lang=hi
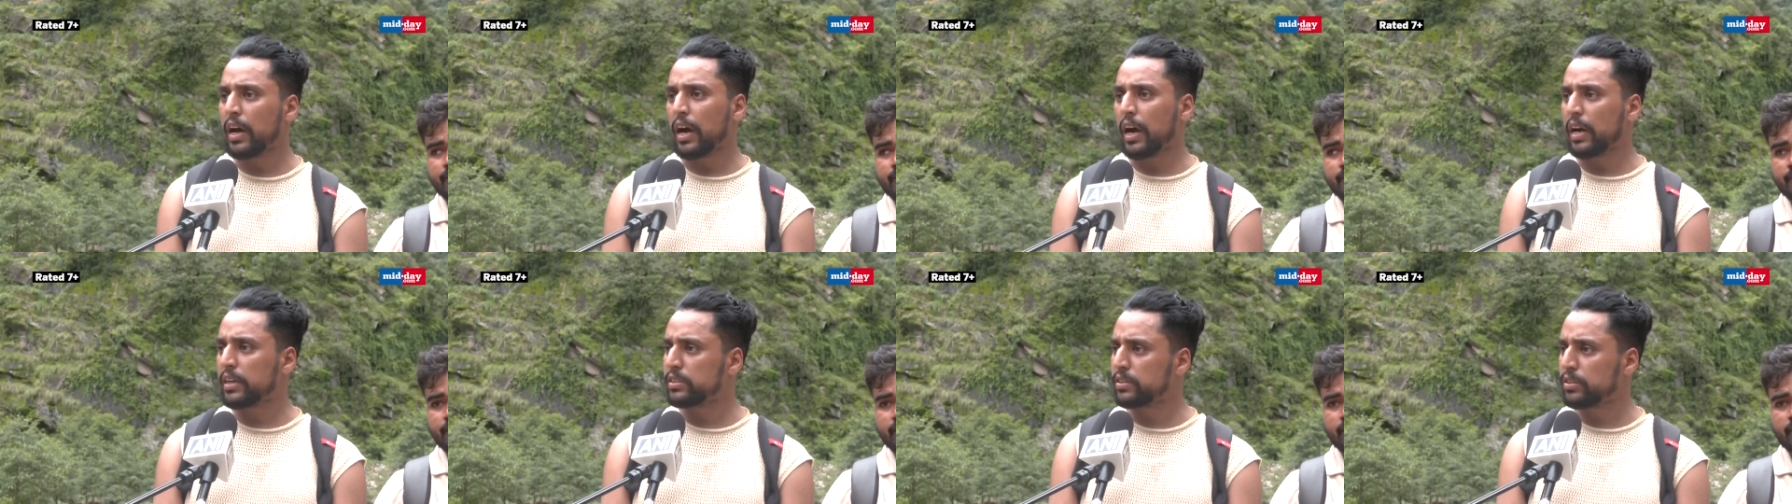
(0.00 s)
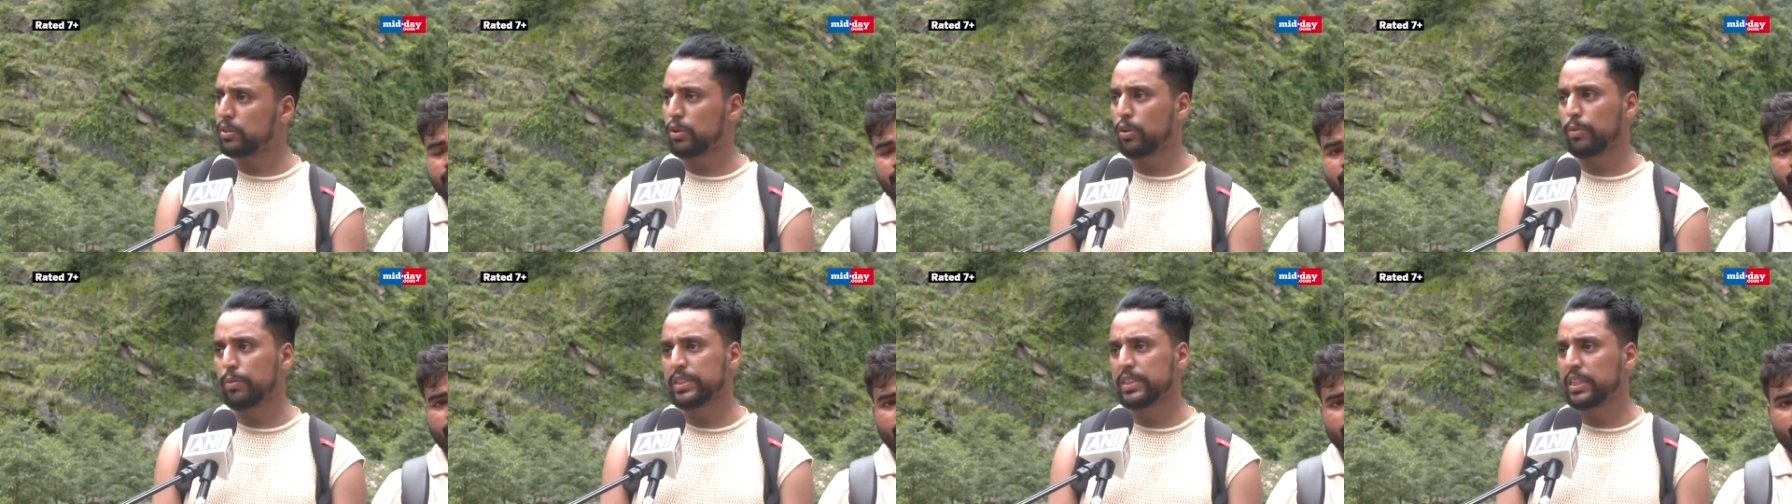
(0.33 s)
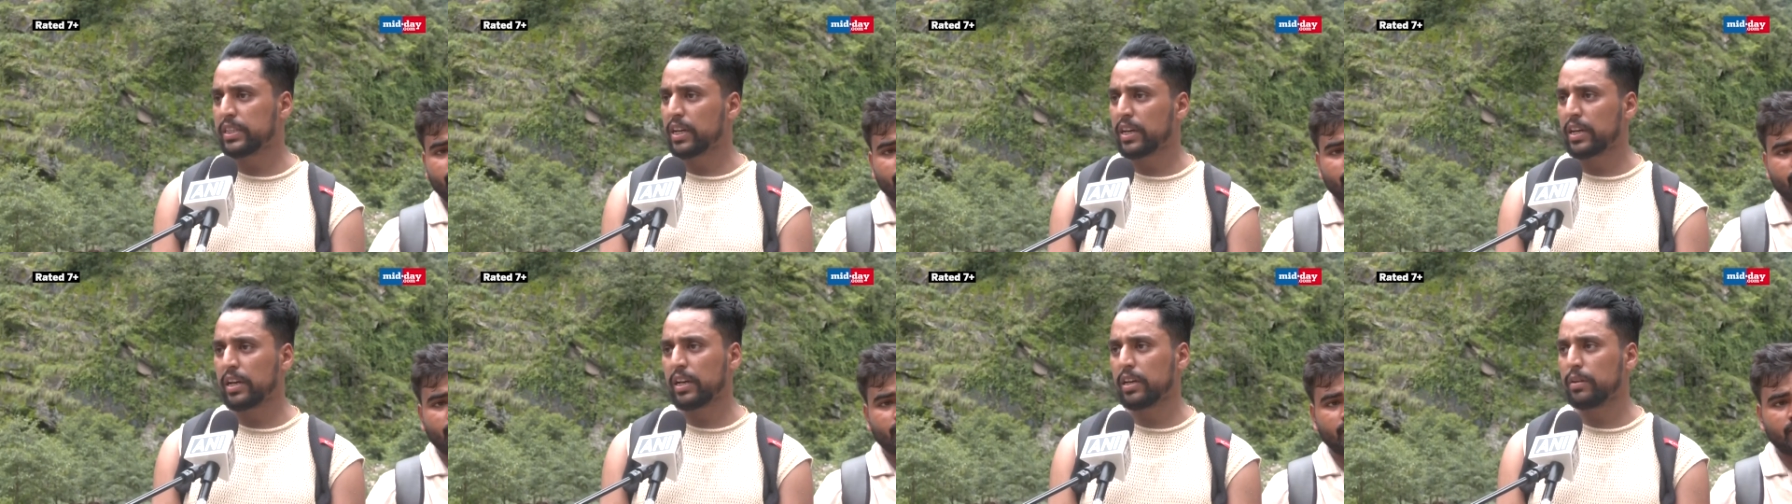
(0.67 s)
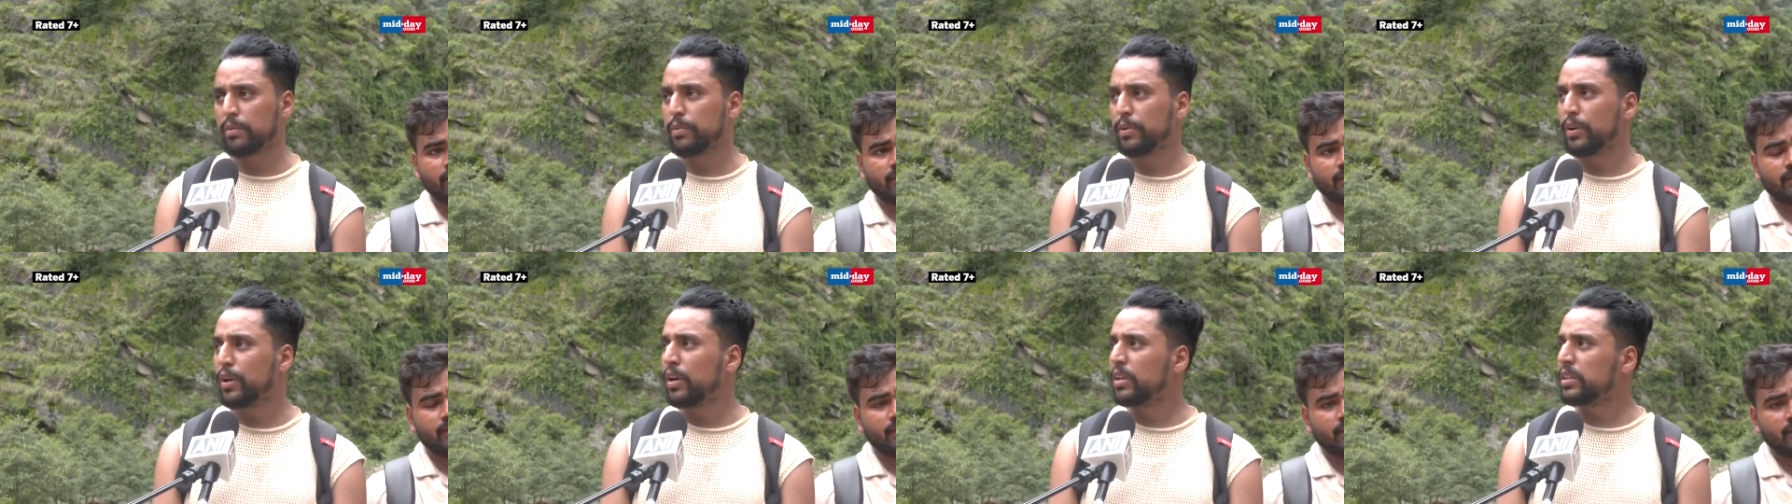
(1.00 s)
आठ से नौ बजे के करीब
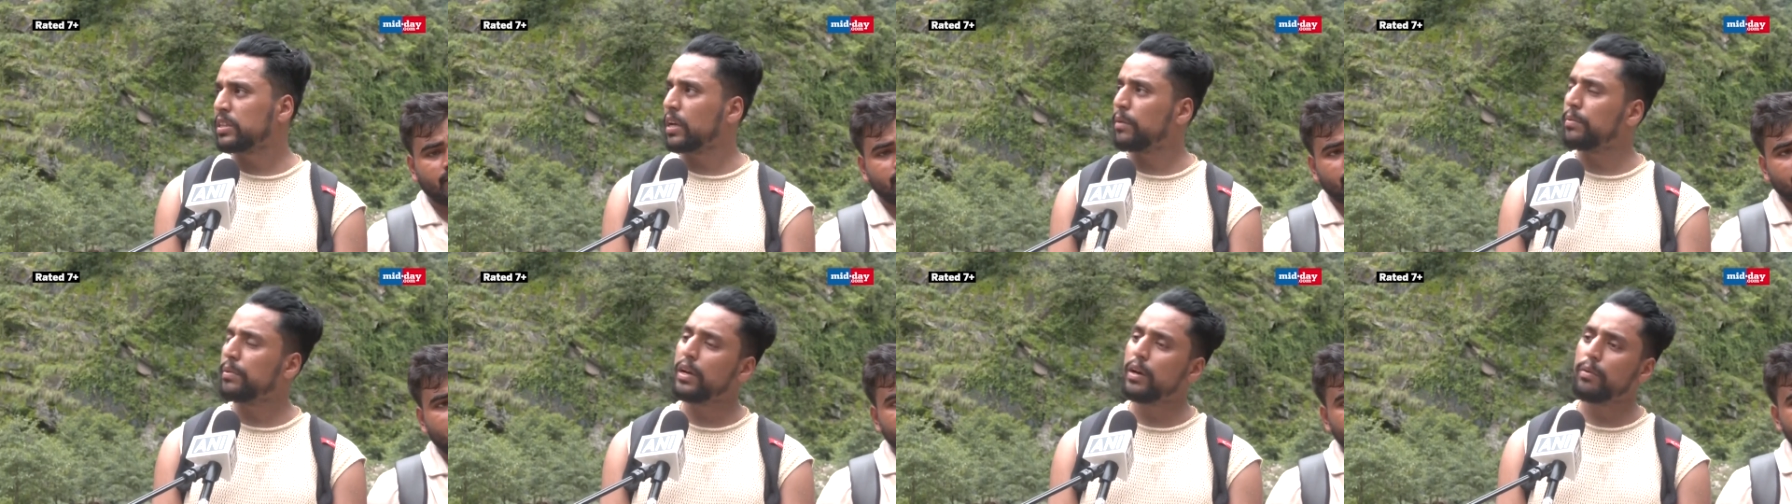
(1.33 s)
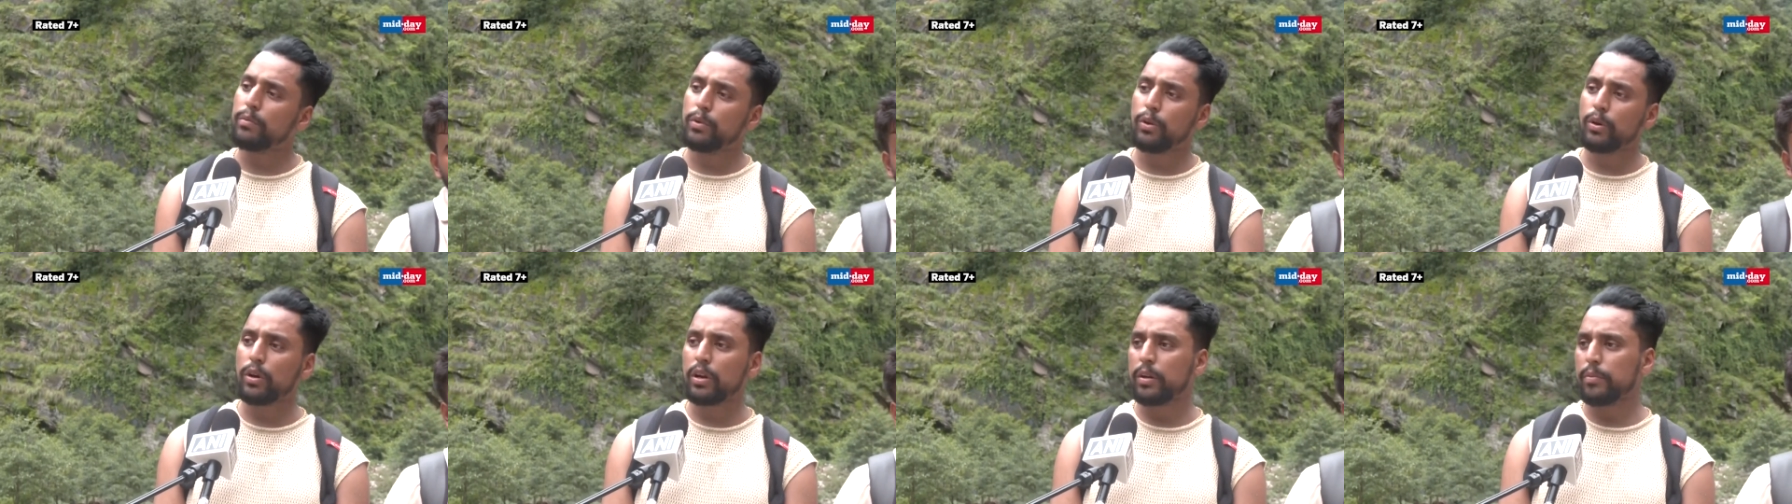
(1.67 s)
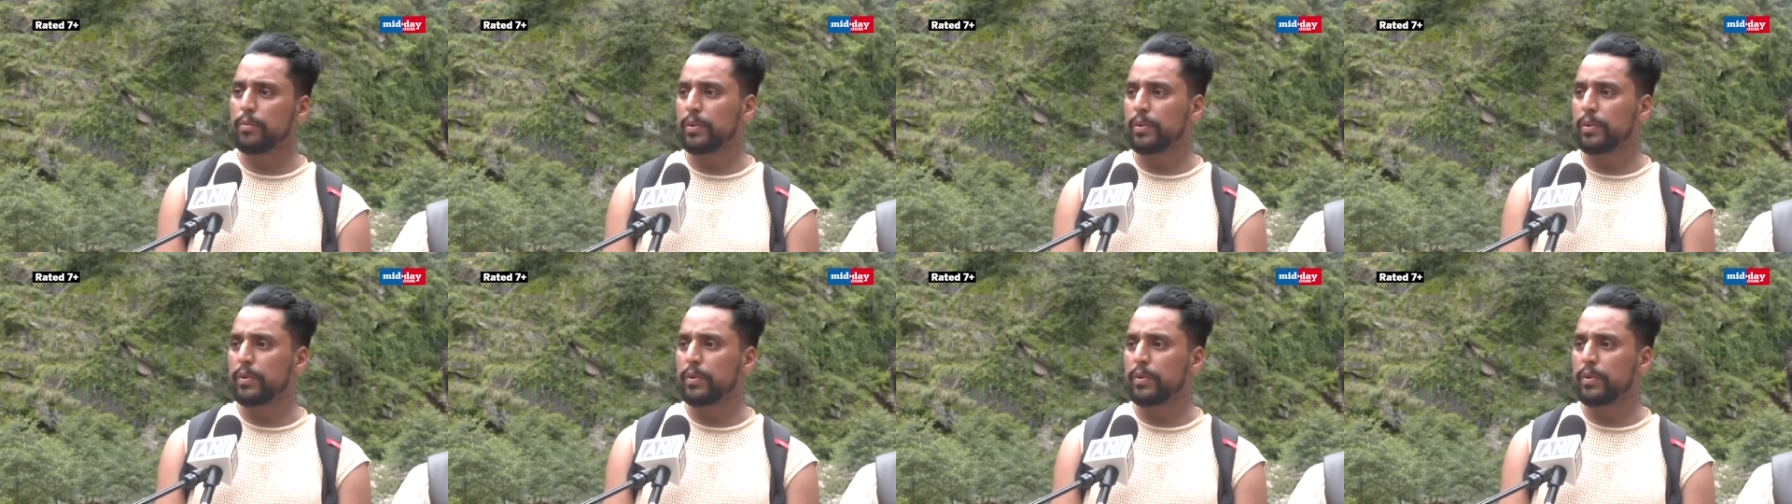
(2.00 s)
तभी हम लोग